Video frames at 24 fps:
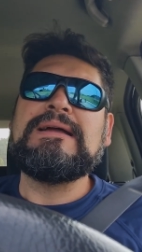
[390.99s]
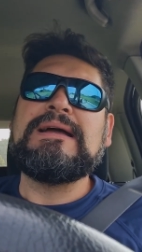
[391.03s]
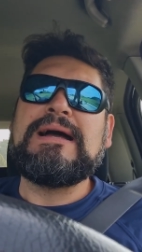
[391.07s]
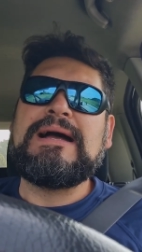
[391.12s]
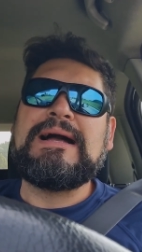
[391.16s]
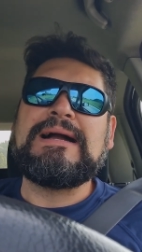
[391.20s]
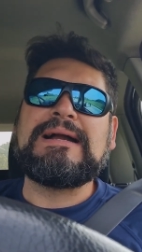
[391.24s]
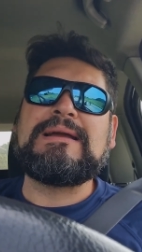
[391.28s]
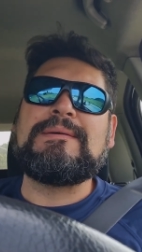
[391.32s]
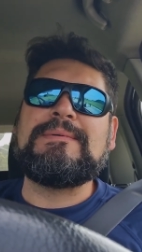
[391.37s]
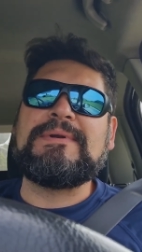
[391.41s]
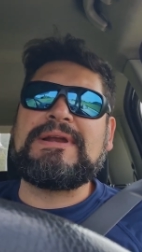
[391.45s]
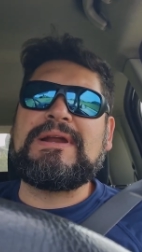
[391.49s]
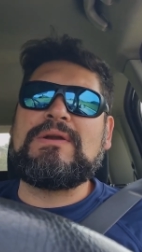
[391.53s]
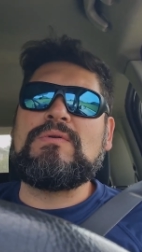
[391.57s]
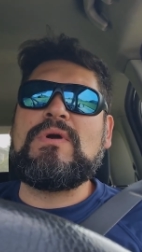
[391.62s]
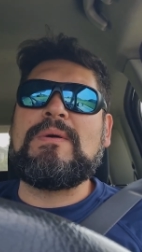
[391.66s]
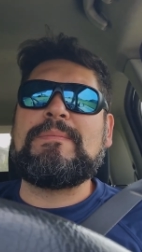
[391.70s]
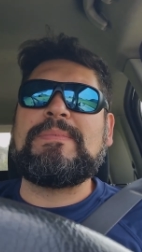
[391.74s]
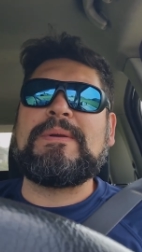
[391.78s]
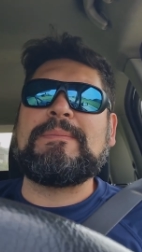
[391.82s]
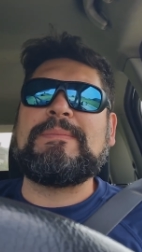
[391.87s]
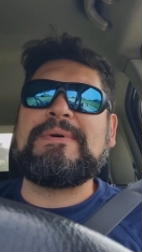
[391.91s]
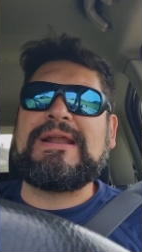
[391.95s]
anche perché lui ha
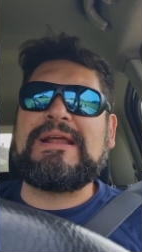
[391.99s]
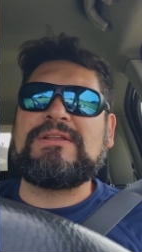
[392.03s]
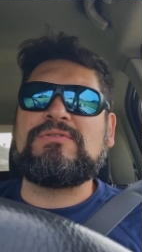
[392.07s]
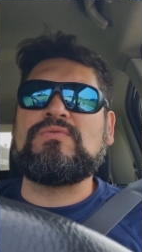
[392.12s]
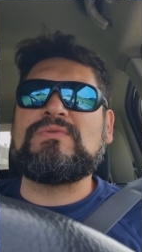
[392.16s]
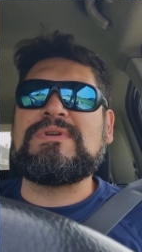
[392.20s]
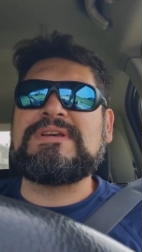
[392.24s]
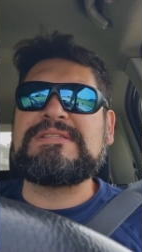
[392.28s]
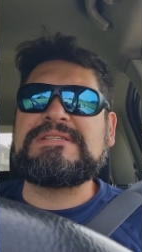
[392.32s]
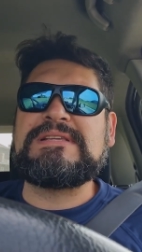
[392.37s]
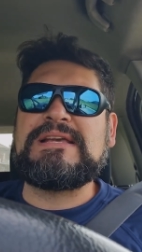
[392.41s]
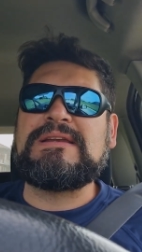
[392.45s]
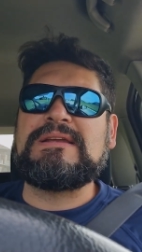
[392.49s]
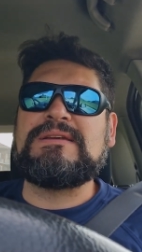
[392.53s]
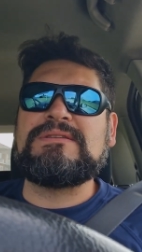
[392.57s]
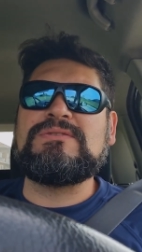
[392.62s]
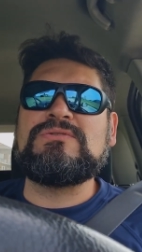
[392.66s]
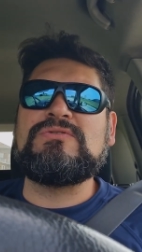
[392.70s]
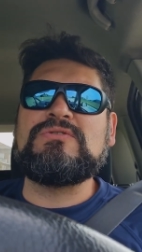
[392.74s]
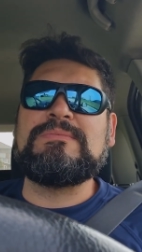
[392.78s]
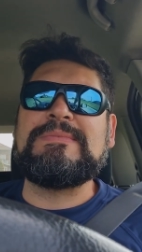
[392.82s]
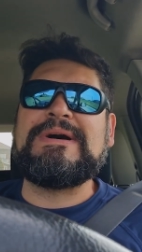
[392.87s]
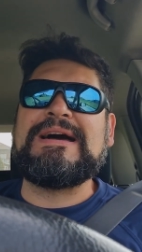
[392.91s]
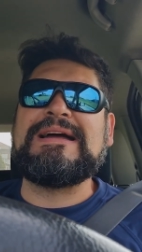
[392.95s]
preparato una serie di
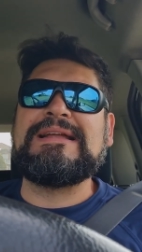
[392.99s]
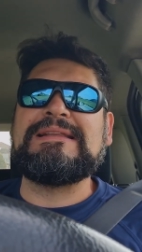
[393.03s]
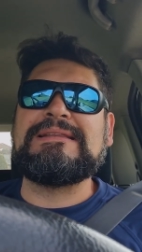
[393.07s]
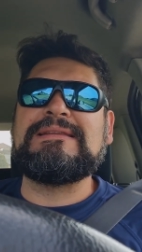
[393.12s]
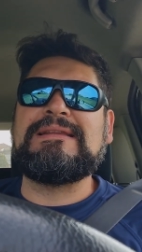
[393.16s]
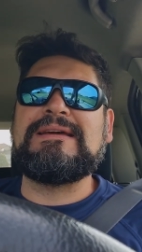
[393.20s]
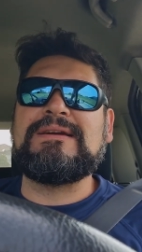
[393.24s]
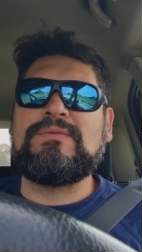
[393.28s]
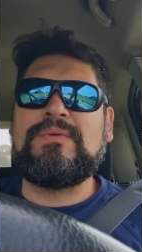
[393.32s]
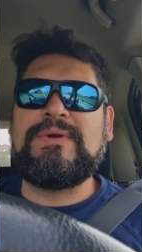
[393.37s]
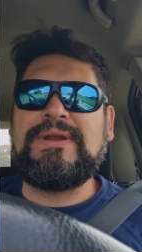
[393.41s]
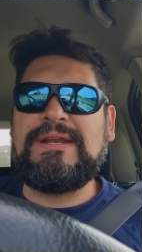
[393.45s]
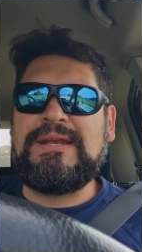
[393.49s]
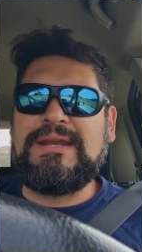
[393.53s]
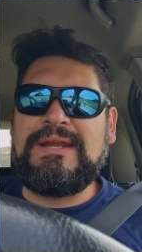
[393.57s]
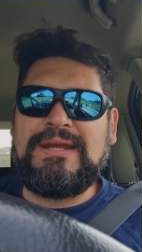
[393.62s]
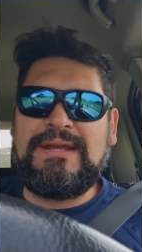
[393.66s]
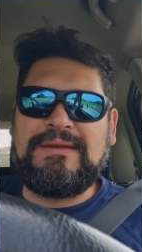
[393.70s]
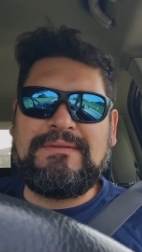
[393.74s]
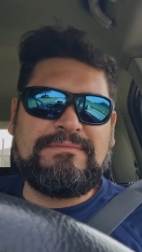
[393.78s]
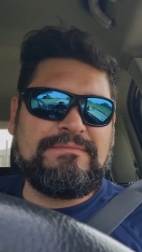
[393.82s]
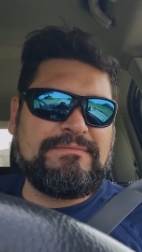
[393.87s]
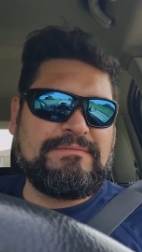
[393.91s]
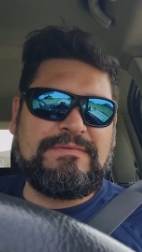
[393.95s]
domande,
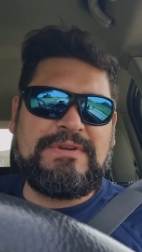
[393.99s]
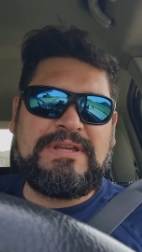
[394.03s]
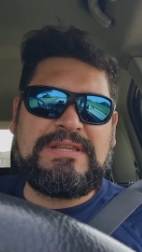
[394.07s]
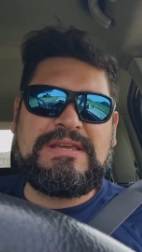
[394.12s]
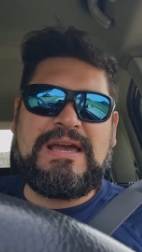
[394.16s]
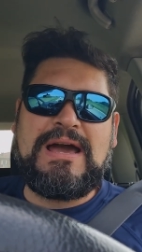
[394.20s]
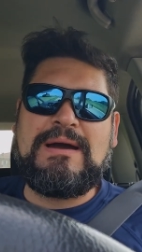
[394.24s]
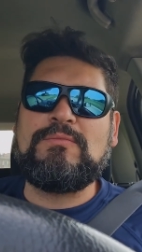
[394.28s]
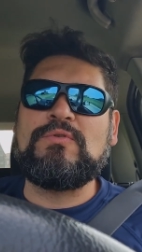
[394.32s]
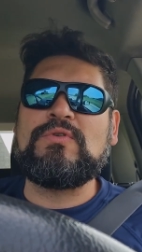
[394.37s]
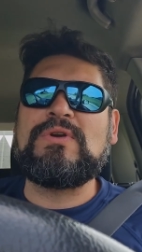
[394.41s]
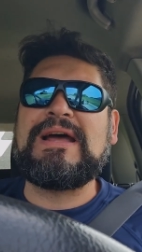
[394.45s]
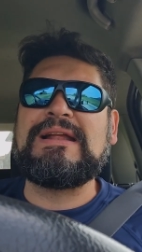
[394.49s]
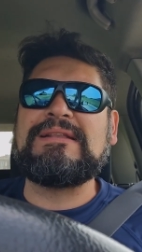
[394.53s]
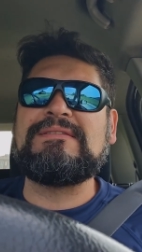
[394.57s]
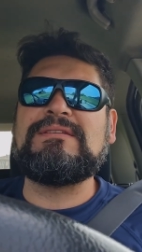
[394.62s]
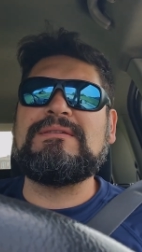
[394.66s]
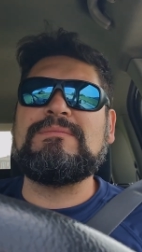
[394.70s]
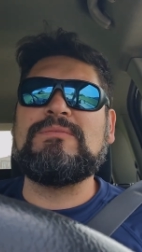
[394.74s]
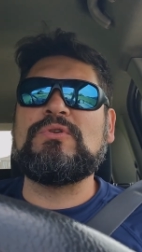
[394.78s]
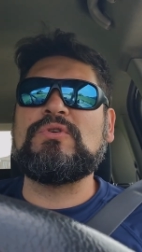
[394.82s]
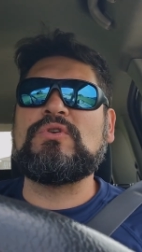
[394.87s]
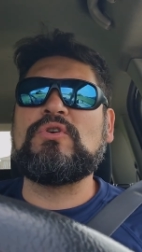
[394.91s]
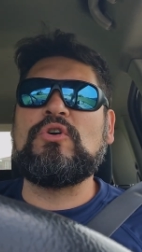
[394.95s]
quindi vediamo un
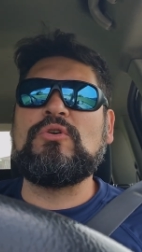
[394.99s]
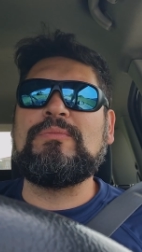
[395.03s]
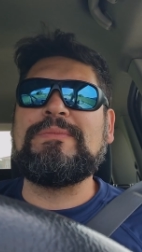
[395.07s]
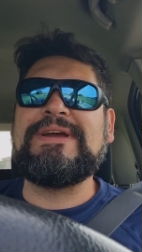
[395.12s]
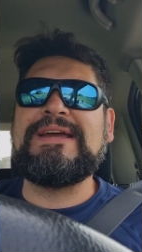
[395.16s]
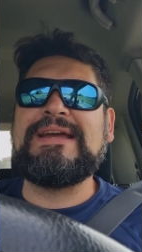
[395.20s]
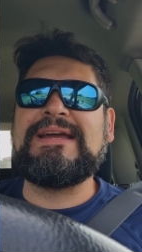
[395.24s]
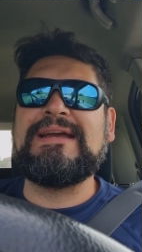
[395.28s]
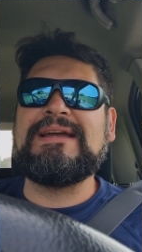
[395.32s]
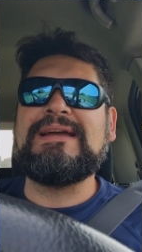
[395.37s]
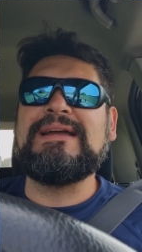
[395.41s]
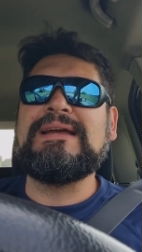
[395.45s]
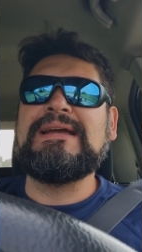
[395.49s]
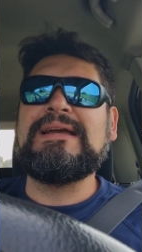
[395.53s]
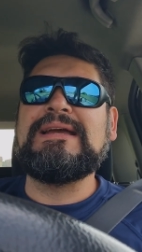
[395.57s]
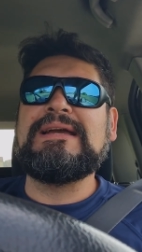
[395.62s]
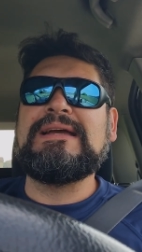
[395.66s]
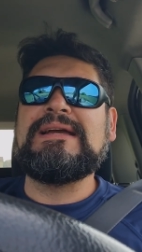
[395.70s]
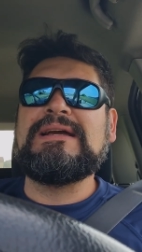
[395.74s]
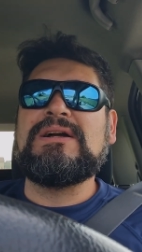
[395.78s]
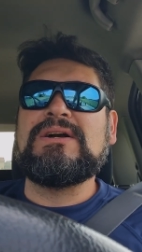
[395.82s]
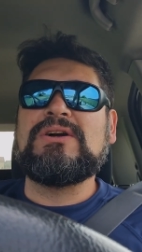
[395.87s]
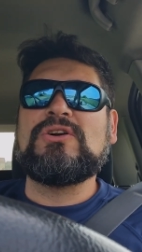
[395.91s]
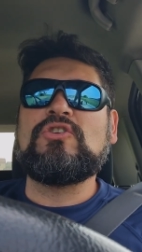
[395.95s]
attimo come,
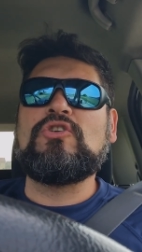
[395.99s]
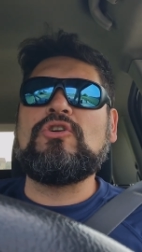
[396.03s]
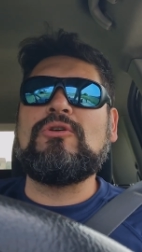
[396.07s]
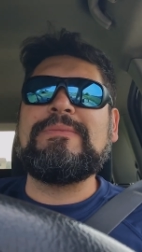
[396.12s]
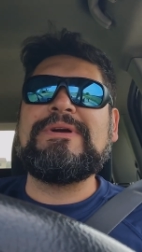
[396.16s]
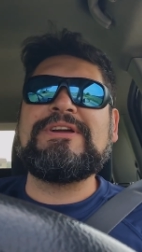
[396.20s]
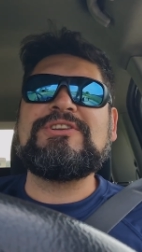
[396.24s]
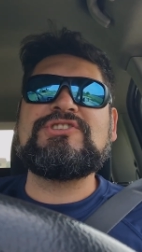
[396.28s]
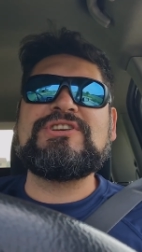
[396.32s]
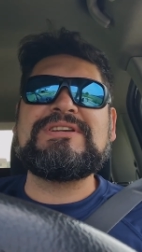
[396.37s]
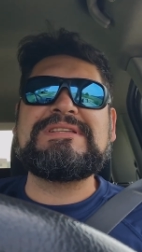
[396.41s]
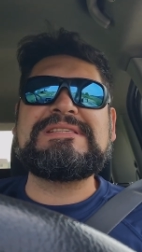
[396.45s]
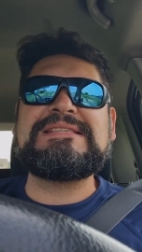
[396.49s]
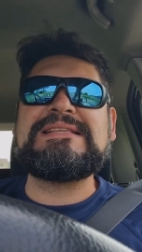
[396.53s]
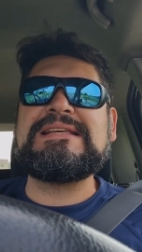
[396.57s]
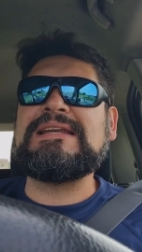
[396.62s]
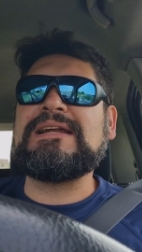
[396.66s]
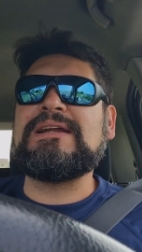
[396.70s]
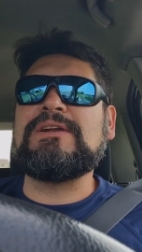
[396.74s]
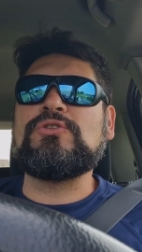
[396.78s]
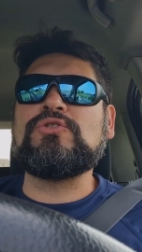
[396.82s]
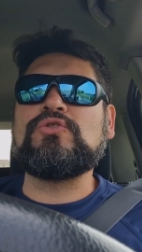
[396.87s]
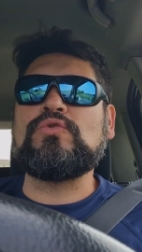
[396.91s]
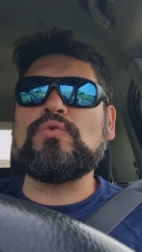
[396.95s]
come gestire il